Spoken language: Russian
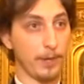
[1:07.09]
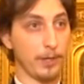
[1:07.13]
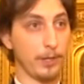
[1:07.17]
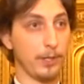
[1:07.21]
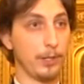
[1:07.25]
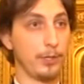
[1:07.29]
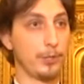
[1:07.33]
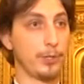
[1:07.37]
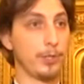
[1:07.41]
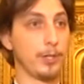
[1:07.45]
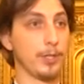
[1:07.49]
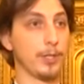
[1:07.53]

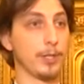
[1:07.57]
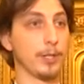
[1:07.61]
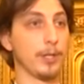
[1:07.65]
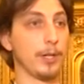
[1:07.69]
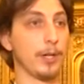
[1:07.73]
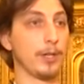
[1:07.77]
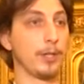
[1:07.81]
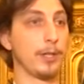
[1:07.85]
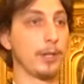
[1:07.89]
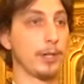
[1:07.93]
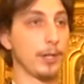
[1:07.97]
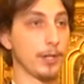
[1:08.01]
И через
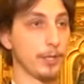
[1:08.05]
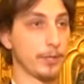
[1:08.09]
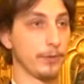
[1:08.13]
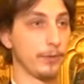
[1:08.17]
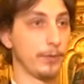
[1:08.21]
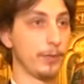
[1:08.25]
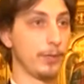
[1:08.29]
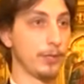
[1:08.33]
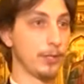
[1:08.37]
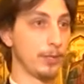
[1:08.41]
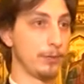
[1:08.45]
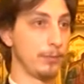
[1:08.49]

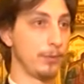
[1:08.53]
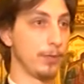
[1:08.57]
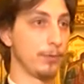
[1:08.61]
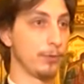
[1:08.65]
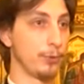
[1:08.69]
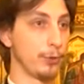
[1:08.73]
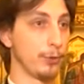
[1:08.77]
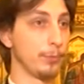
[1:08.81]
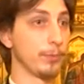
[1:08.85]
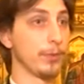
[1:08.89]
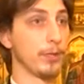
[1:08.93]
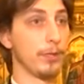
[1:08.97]
отказывание себе в
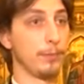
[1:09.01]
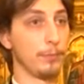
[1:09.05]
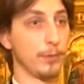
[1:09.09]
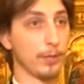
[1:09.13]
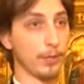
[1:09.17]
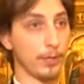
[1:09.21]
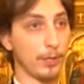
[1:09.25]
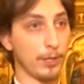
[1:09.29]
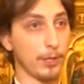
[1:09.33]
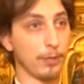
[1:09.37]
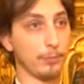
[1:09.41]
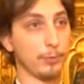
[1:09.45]
чем-то
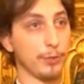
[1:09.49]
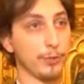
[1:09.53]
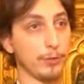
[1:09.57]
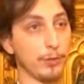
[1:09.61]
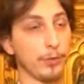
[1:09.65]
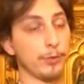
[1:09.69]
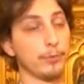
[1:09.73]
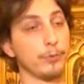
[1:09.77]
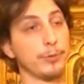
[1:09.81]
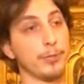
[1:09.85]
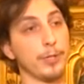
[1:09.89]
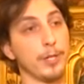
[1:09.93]
элементарном
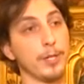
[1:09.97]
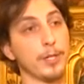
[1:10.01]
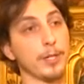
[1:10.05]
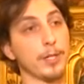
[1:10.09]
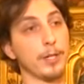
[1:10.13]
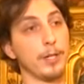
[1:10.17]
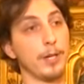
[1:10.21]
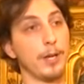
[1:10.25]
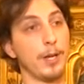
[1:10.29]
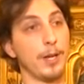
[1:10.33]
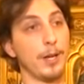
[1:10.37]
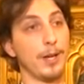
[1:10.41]
человек научается